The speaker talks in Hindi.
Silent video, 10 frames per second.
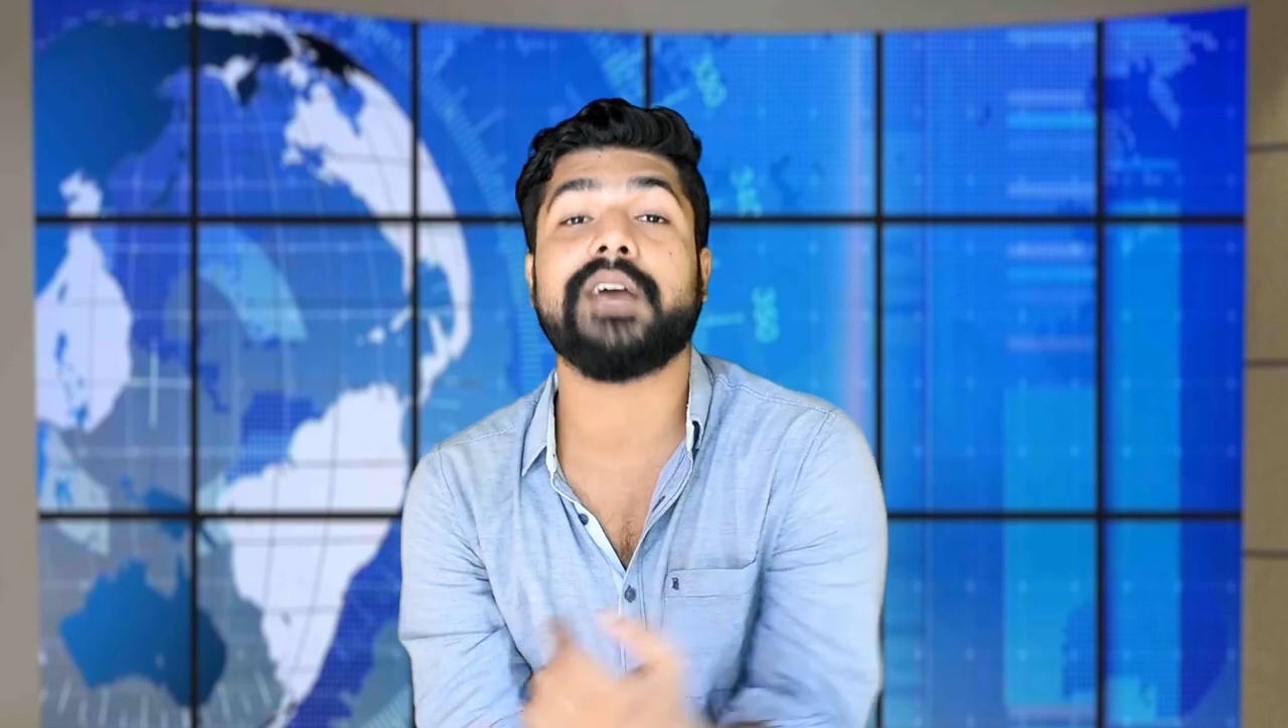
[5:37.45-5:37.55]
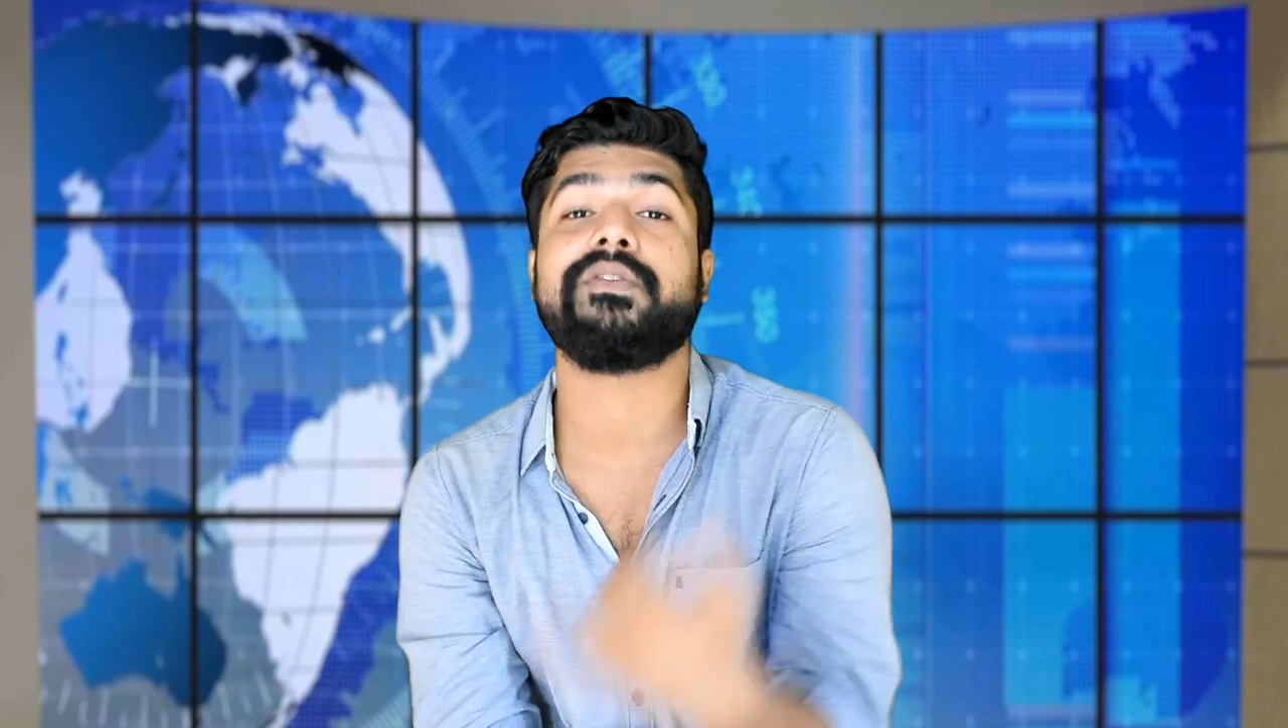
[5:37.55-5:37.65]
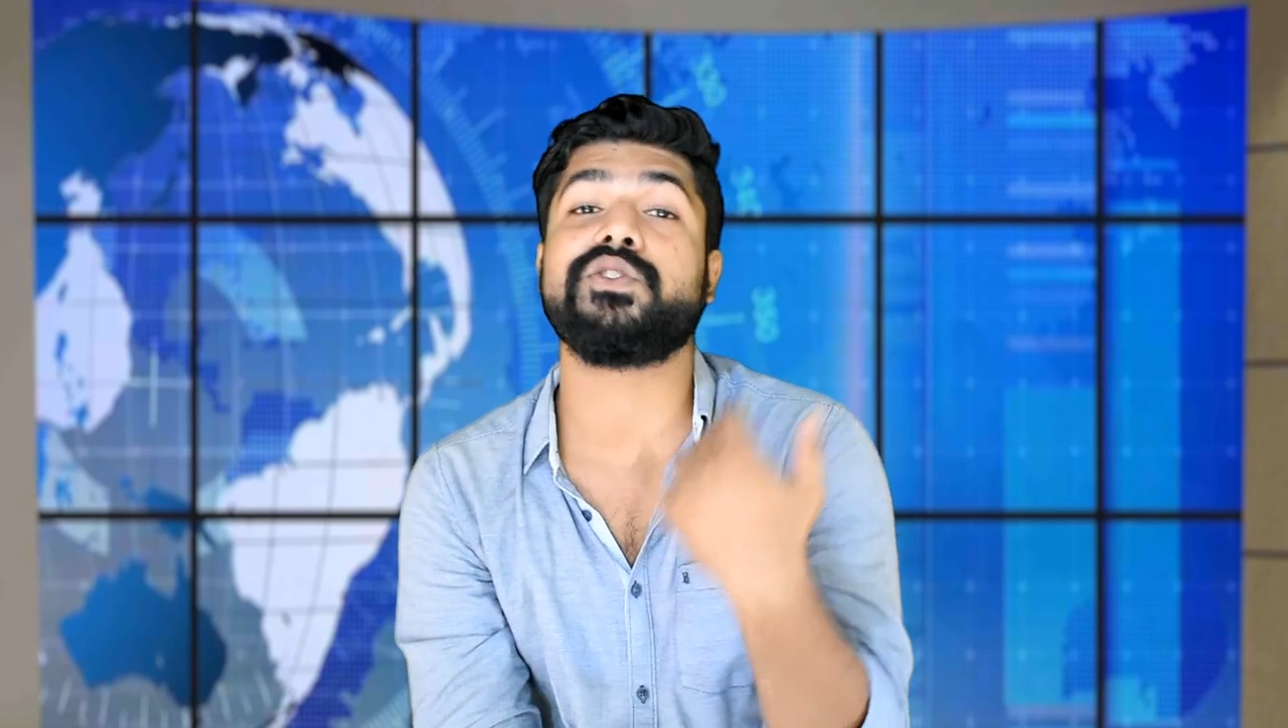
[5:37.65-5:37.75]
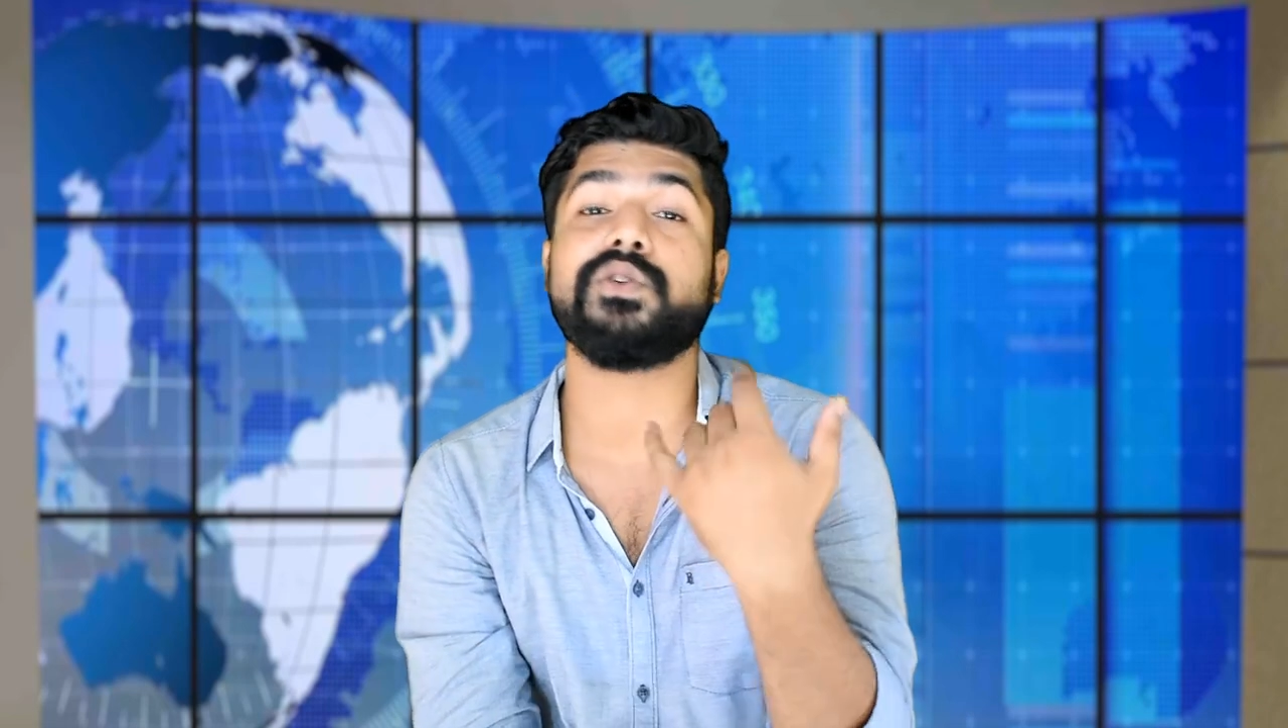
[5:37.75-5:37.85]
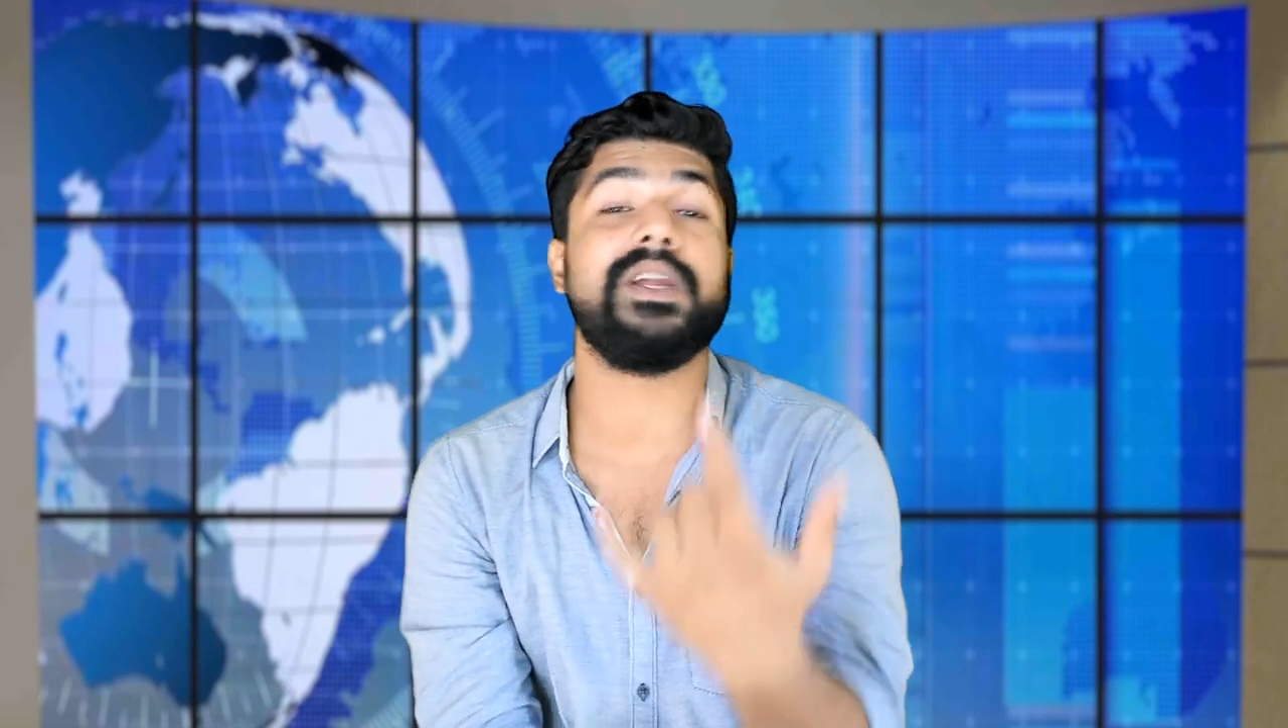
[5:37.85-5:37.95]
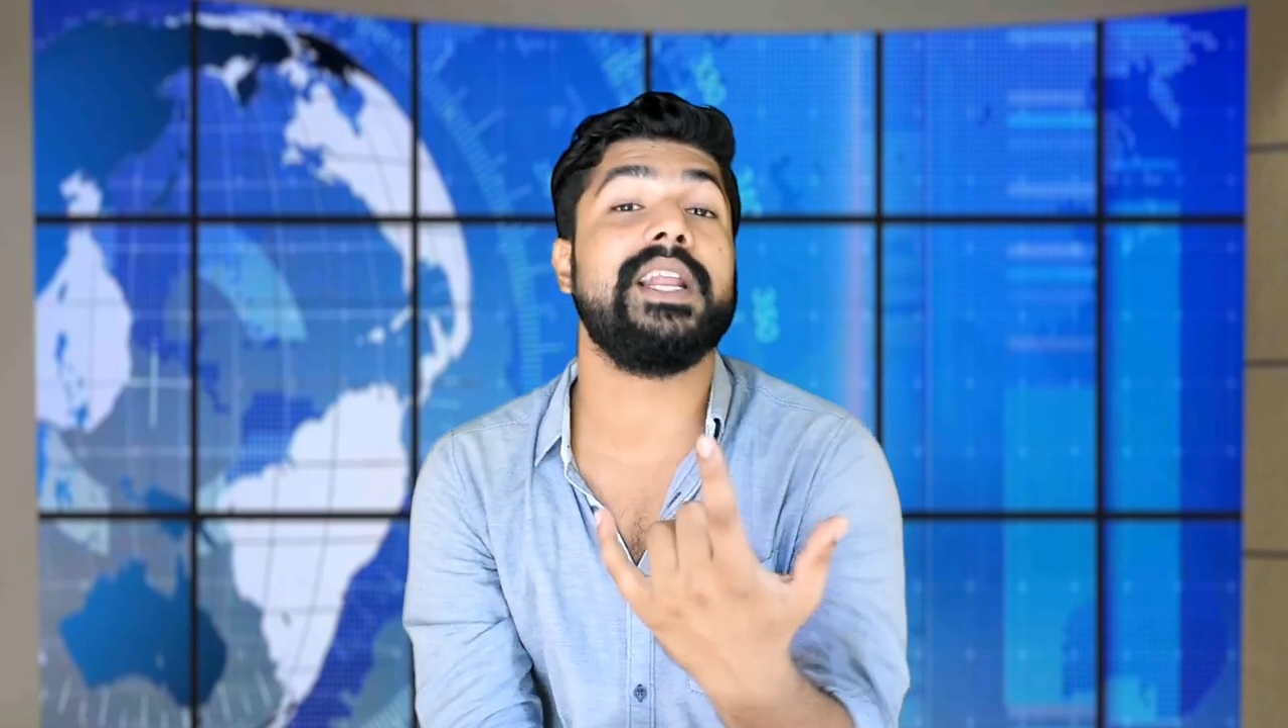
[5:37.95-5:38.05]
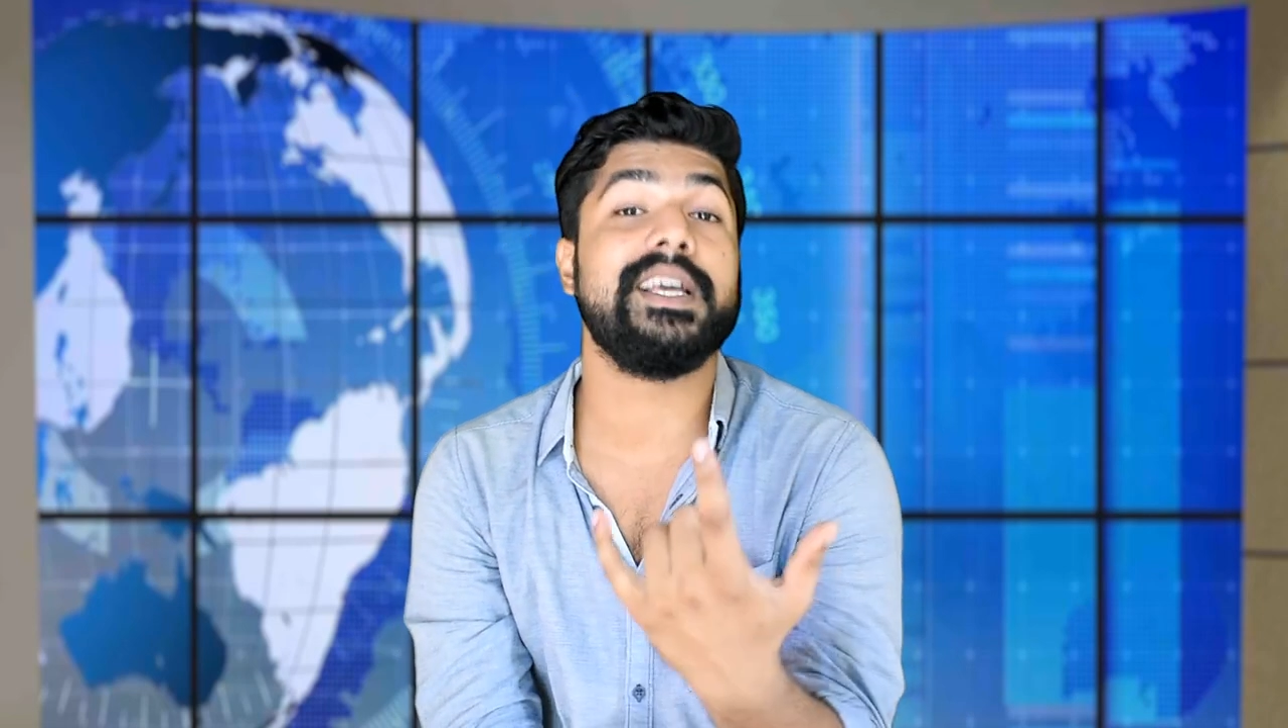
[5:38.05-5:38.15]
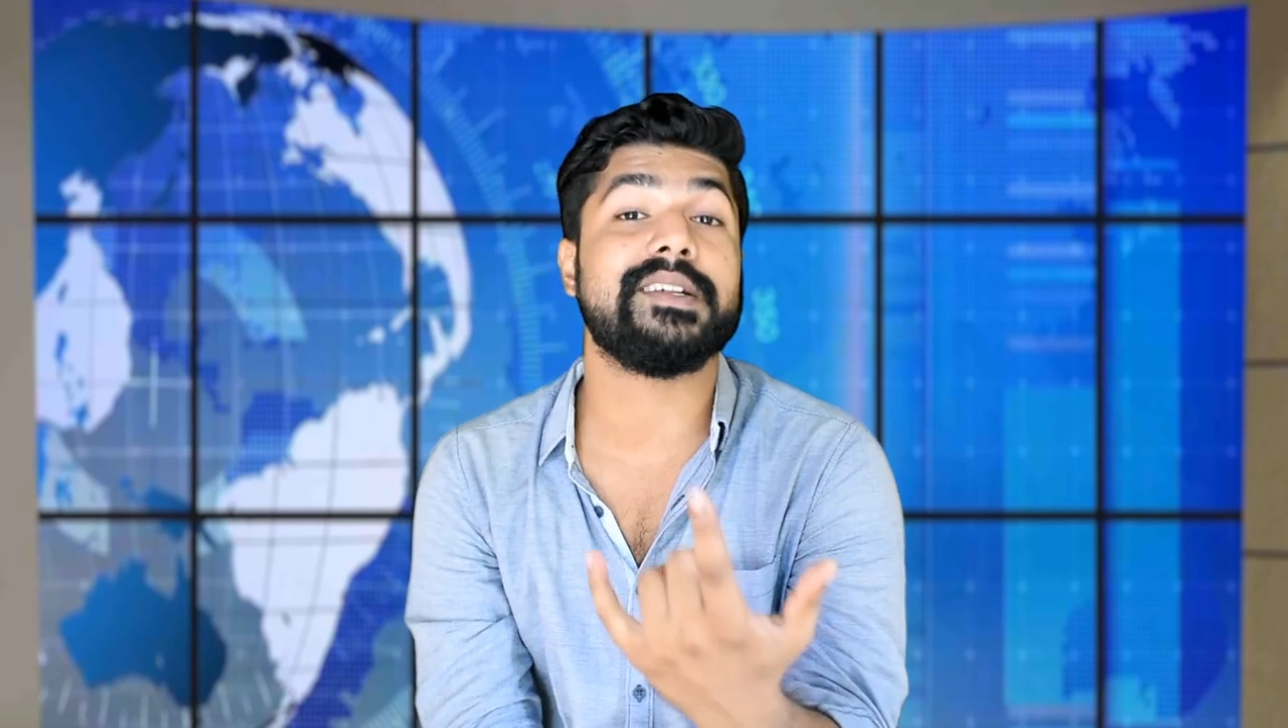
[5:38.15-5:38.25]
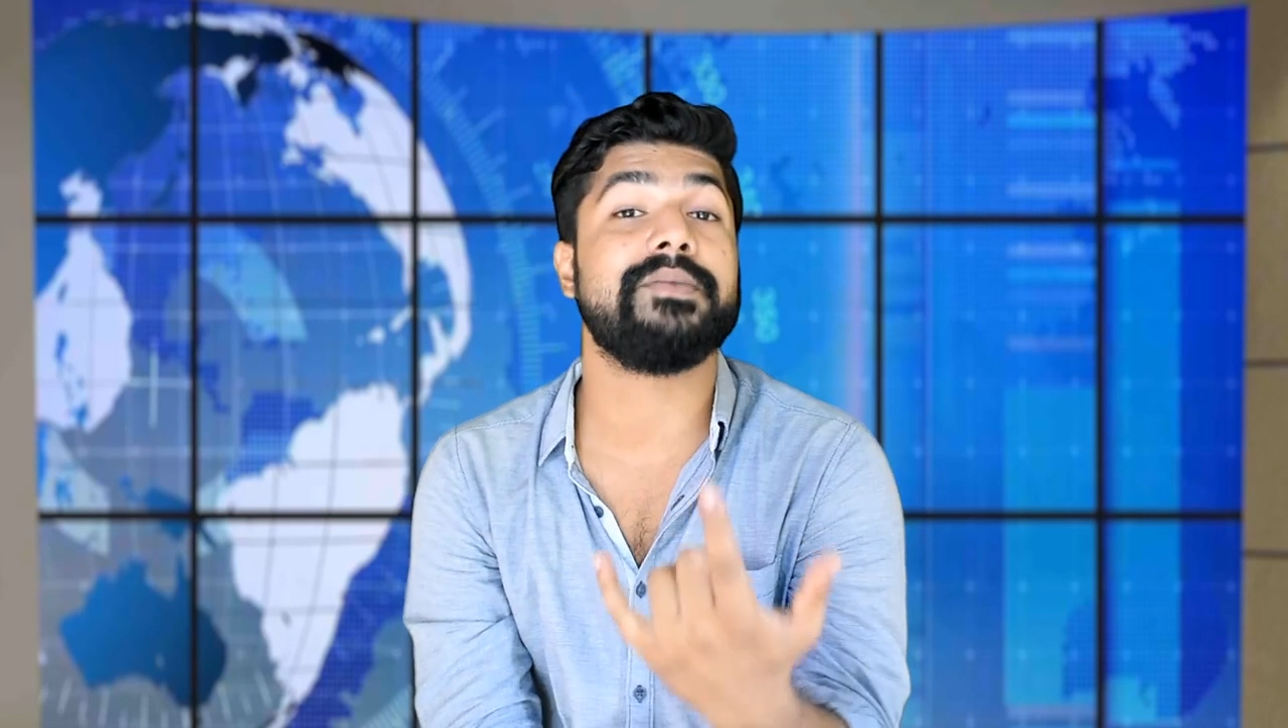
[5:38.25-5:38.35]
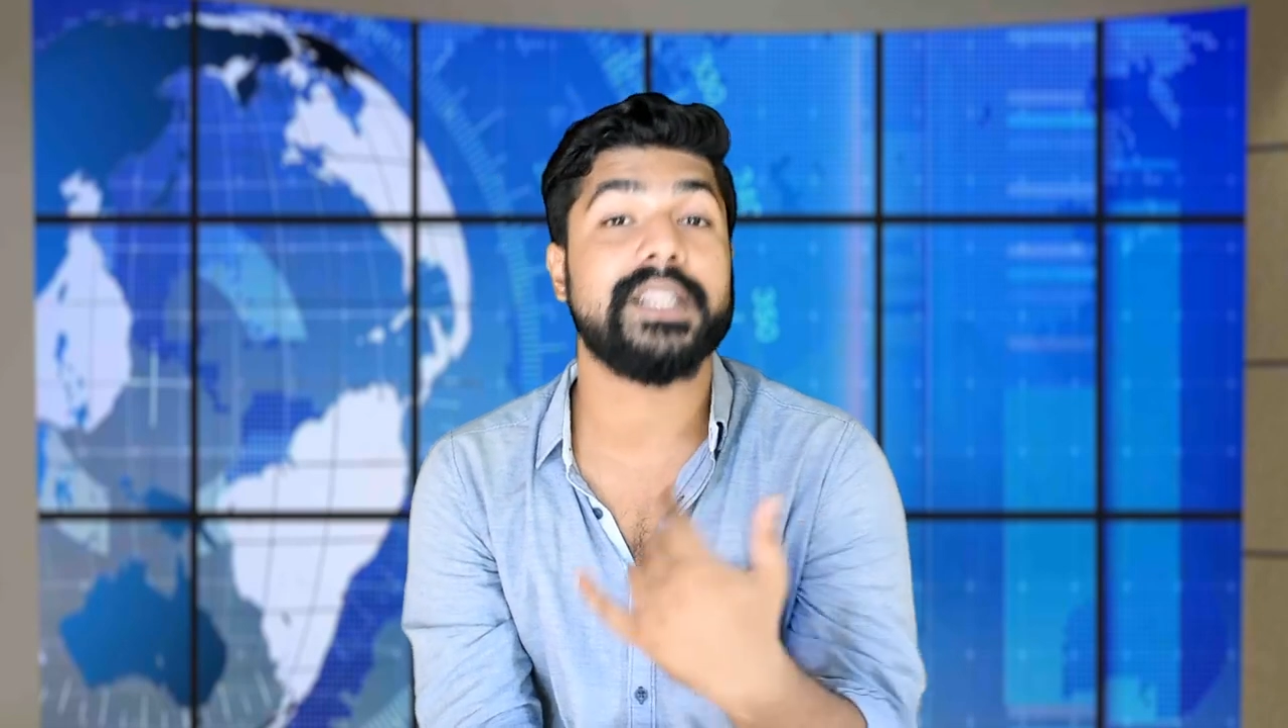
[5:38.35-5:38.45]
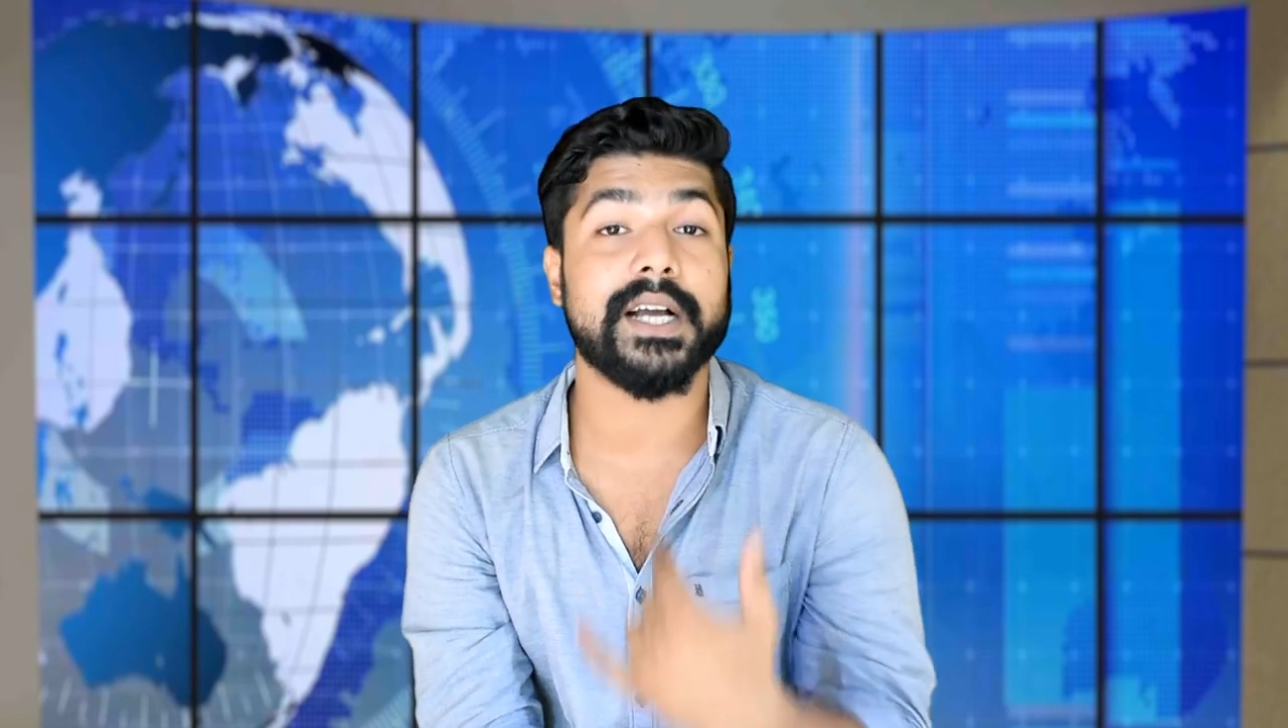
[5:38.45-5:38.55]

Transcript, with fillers: या फिर जो भी लीक्स अभी